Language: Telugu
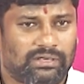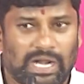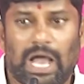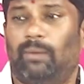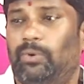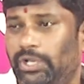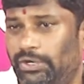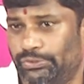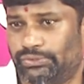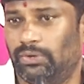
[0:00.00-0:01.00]
రాబోయే
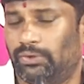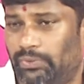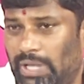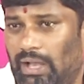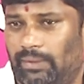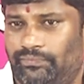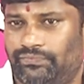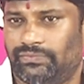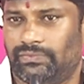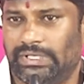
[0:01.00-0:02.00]
రోజుల్లో కూడా
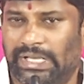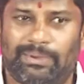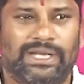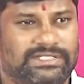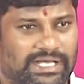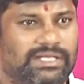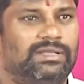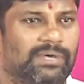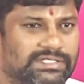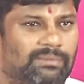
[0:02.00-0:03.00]
ఏమన్నా జరిగితే
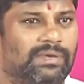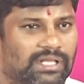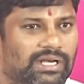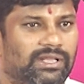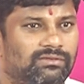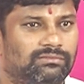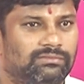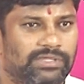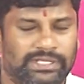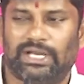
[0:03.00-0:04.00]
మాకు సంబంధం లేదు
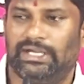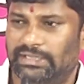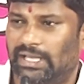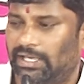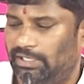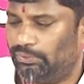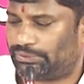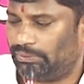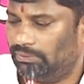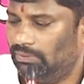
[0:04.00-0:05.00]
ఎందుకంటే ఇందాక నేను
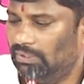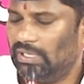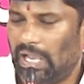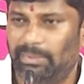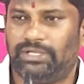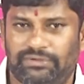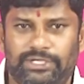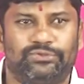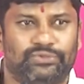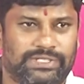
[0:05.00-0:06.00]
వస్తూ ఆమె
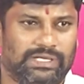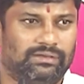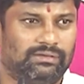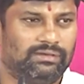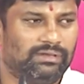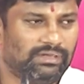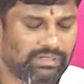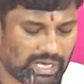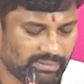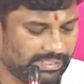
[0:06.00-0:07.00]
ట్వీట్ చూసిన
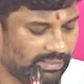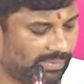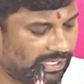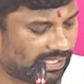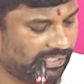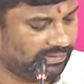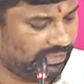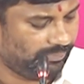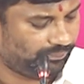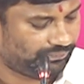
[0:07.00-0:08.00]
ఆమె ఏం
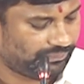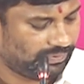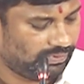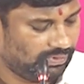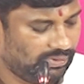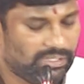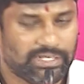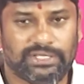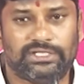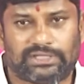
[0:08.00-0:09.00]
మాట్లాడింది
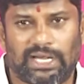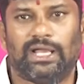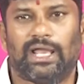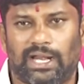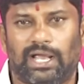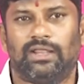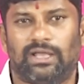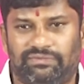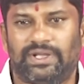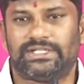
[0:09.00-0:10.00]
ఇది తెలంగాణ కాదు
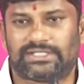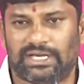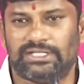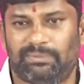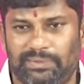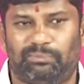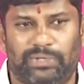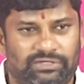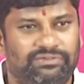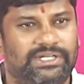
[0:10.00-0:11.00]
ఆఫ్ఘనిస్తాన్ అని చెప్పి
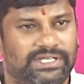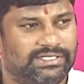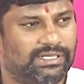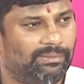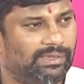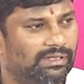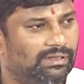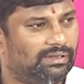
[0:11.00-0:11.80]
ఇప్పుడే ట్వీట్ చేసింది ఆమె